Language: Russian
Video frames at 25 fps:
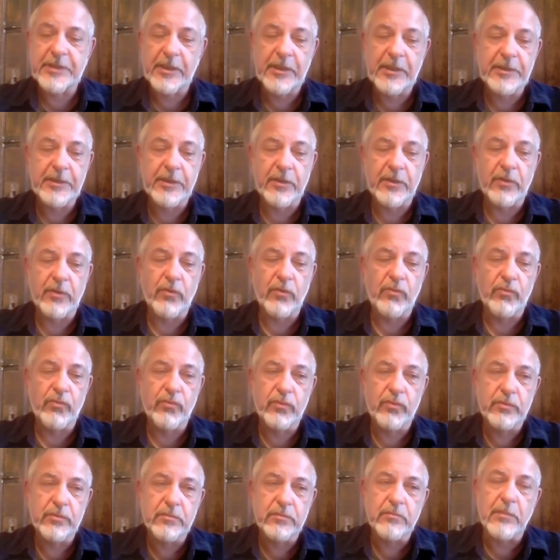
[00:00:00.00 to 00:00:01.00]
страны,
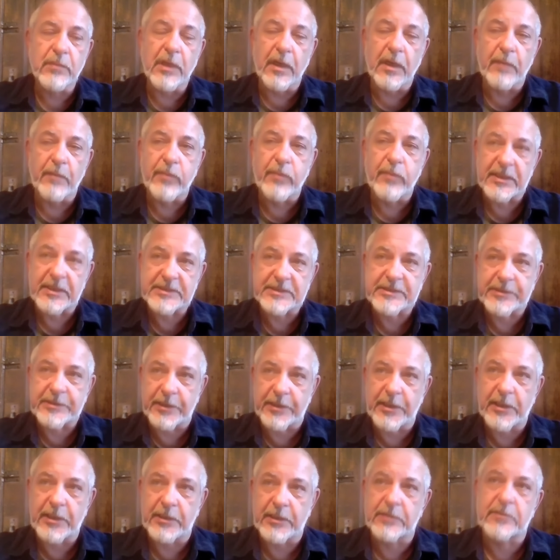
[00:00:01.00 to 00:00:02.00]
он
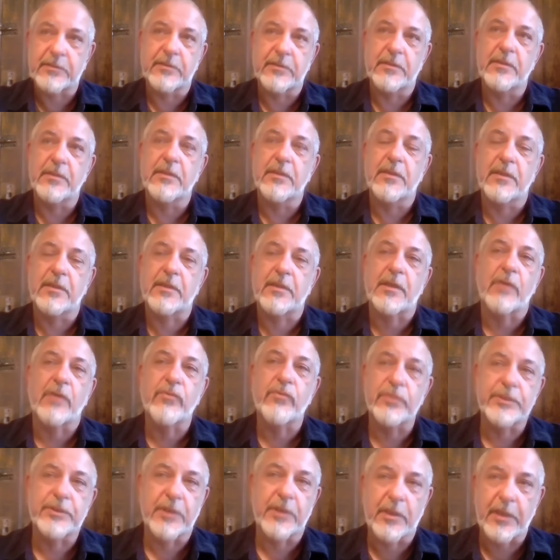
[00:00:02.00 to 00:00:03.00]
обрастает э,
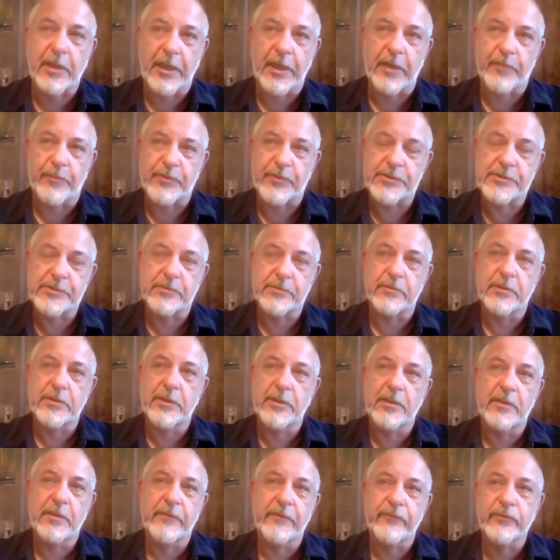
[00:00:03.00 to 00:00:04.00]
какой-то крепостью.
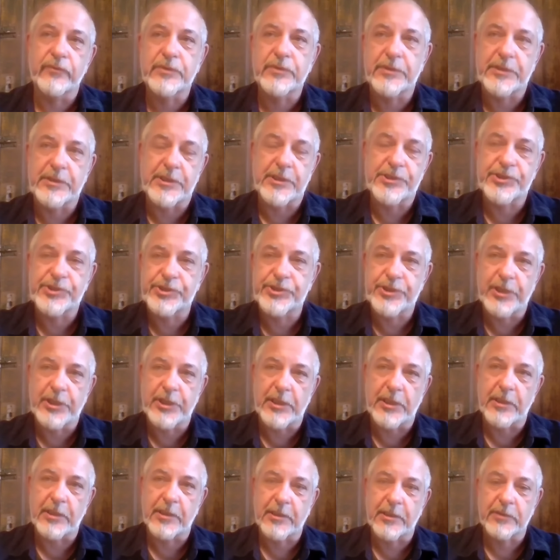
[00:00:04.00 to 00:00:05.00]
Да? Вот те
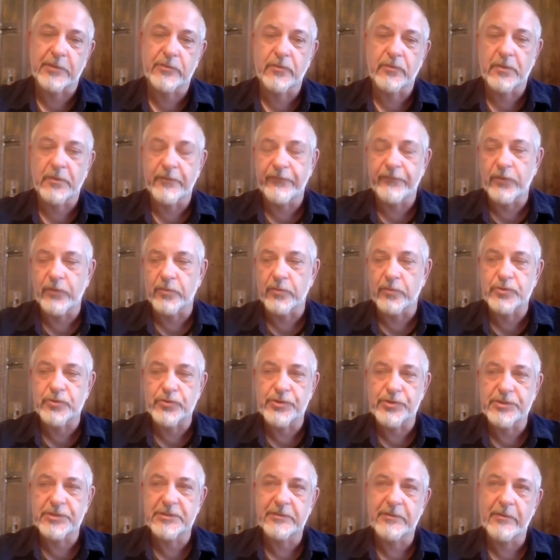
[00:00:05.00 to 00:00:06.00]
щели, которые в нем
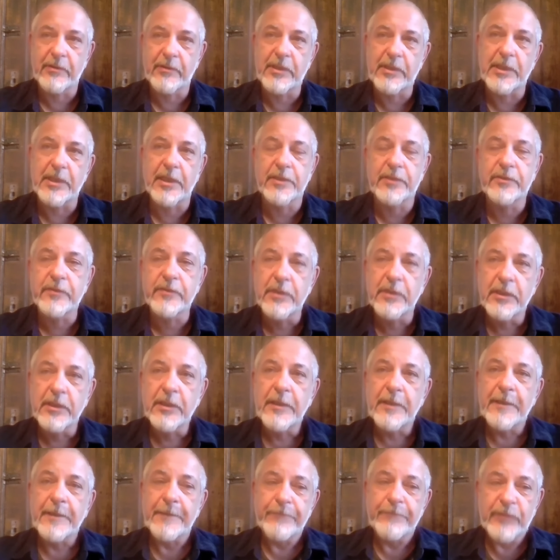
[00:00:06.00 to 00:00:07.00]
существовали, они
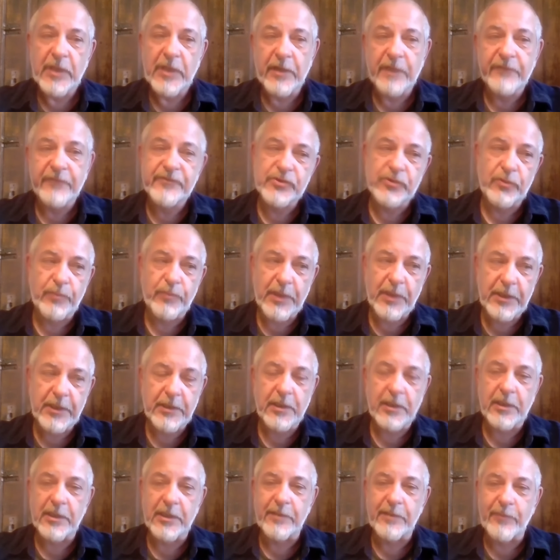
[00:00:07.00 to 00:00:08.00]
э, все
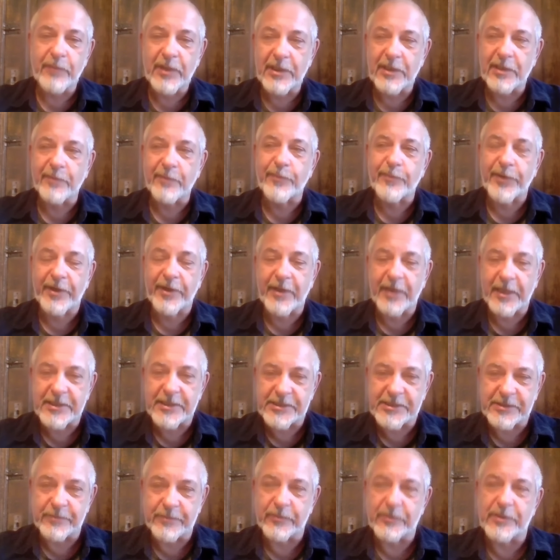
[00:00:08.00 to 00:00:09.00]
менее и менее
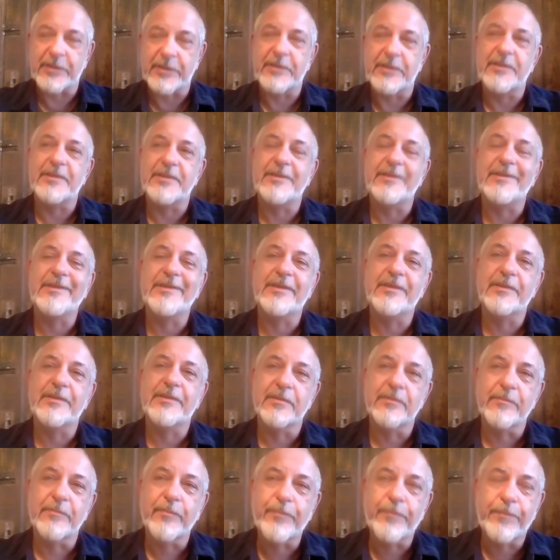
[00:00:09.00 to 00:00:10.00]
проходимые.
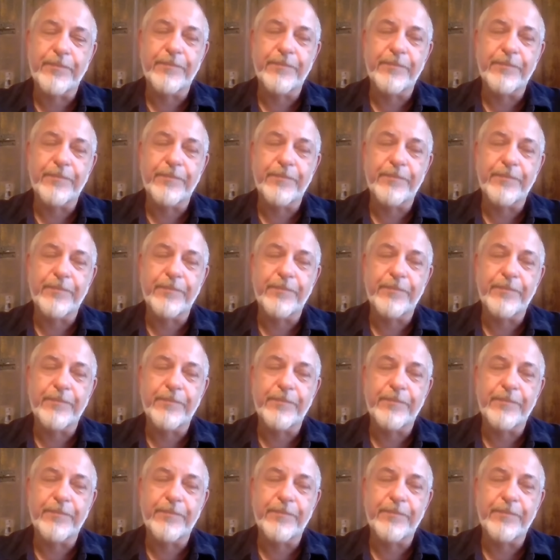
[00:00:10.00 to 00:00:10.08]
И